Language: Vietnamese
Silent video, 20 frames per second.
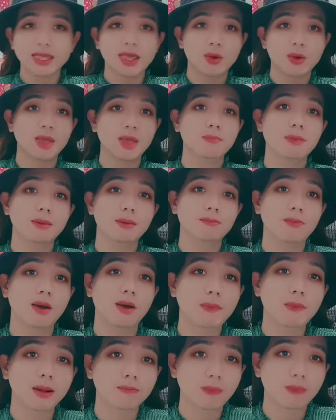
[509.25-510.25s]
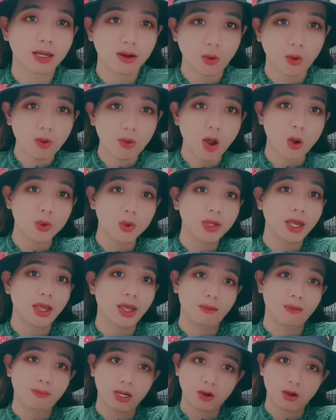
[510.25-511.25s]
nhiều thì mình mình mình ủng hộ
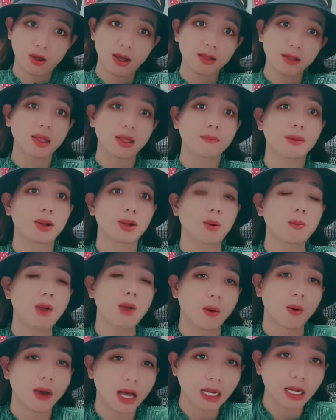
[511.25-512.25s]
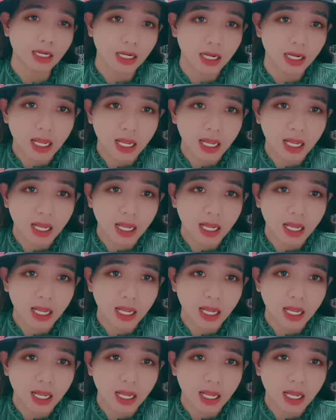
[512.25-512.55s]
nhiều mình có ít thì mình ủng hộ ít